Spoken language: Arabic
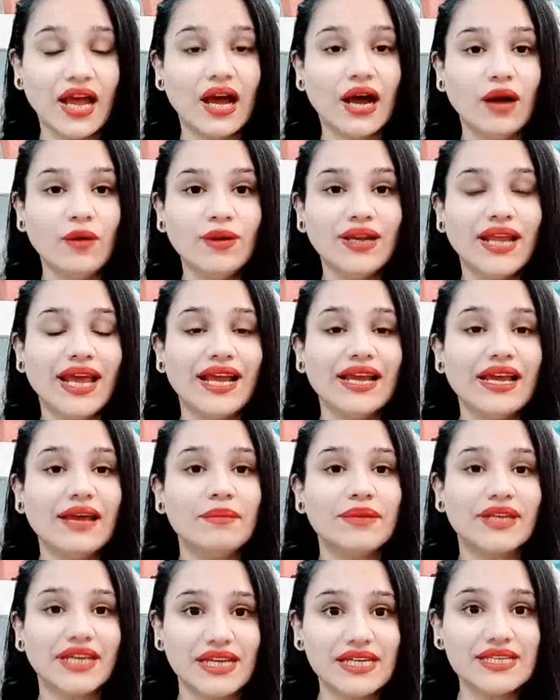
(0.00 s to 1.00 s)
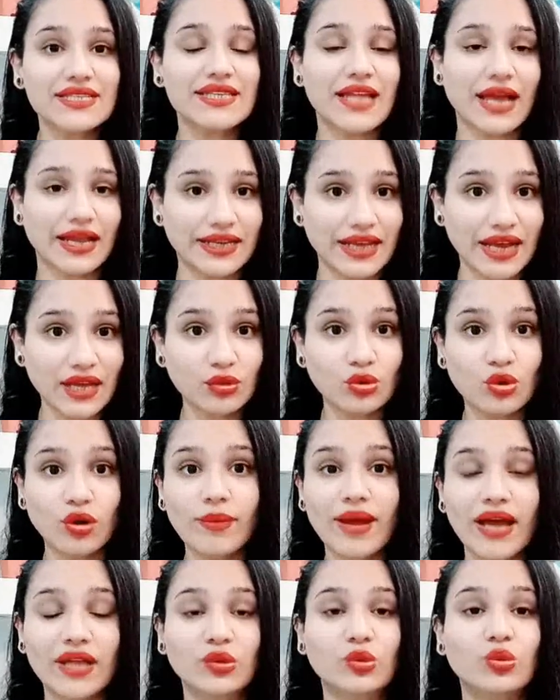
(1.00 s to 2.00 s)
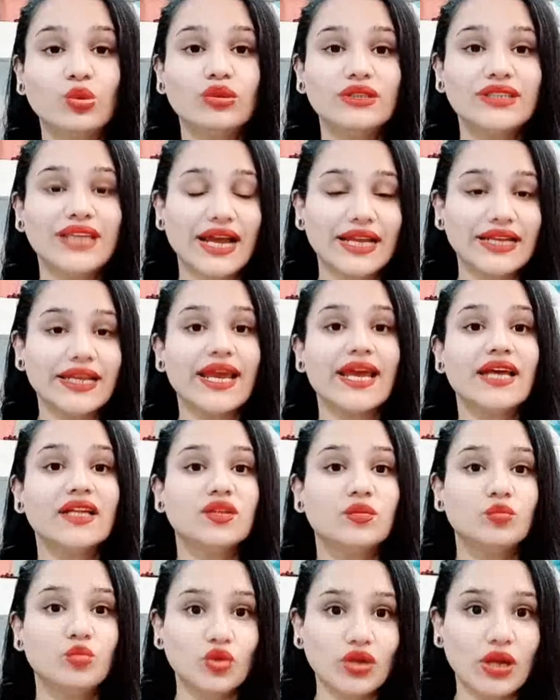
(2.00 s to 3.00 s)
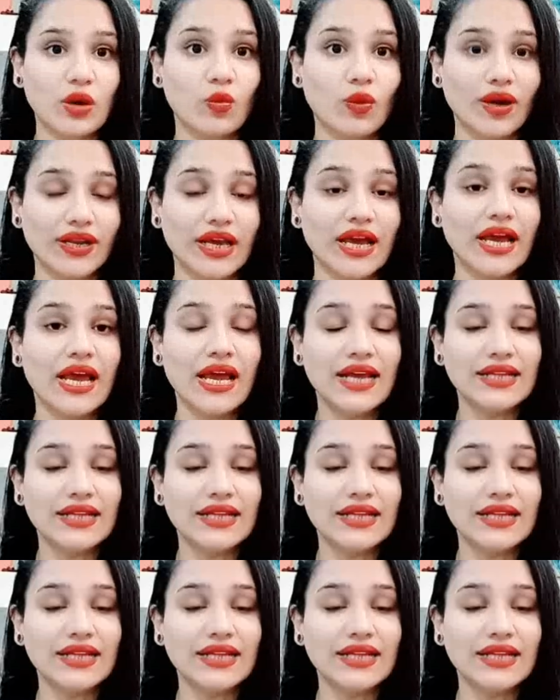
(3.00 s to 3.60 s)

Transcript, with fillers: اول حاجه من حيث تعليقاتكم هتكون تعليقات ملونه